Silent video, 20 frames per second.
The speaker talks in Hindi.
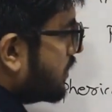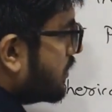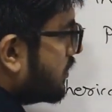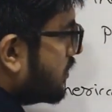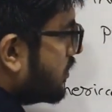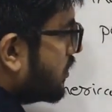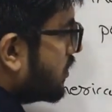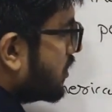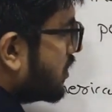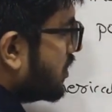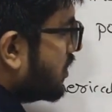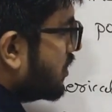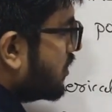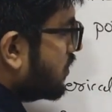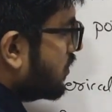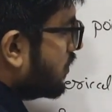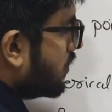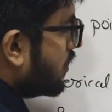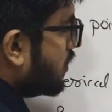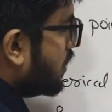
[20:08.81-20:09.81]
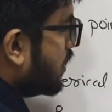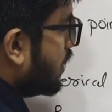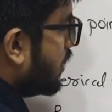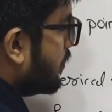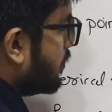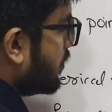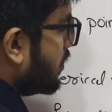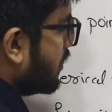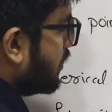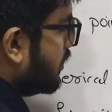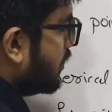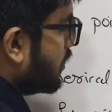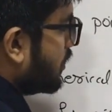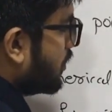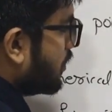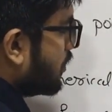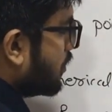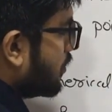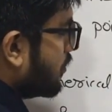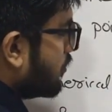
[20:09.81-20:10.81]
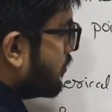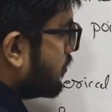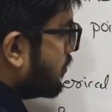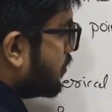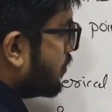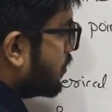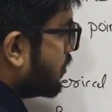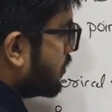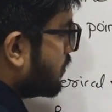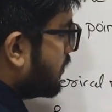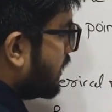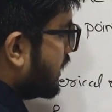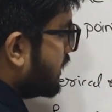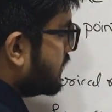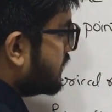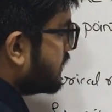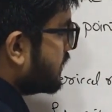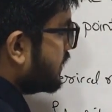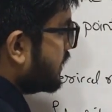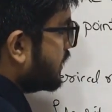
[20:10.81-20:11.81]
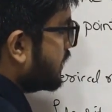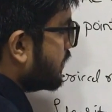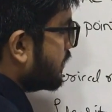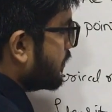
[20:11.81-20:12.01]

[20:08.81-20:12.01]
तो क्यू अपॉन फोर बाय थ्री